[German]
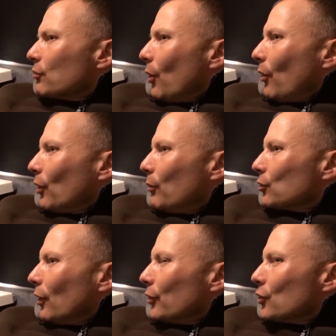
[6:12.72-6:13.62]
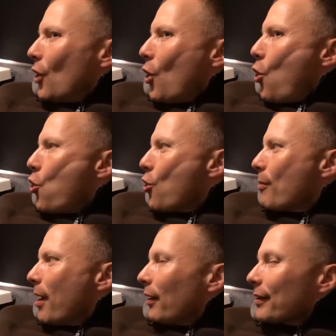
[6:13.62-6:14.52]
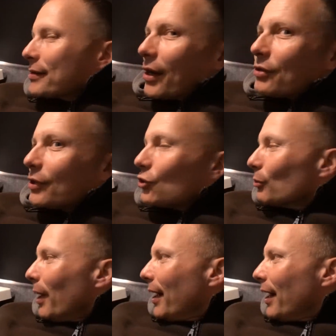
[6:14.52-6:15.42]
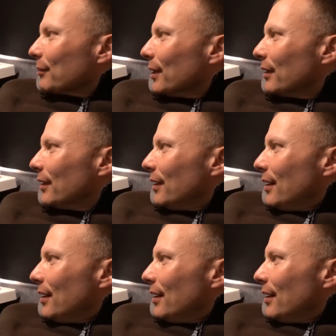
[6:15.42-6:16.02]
Ich brauche, glaube ich, gar nicht machen. Es reicht, wenn ich normal atme.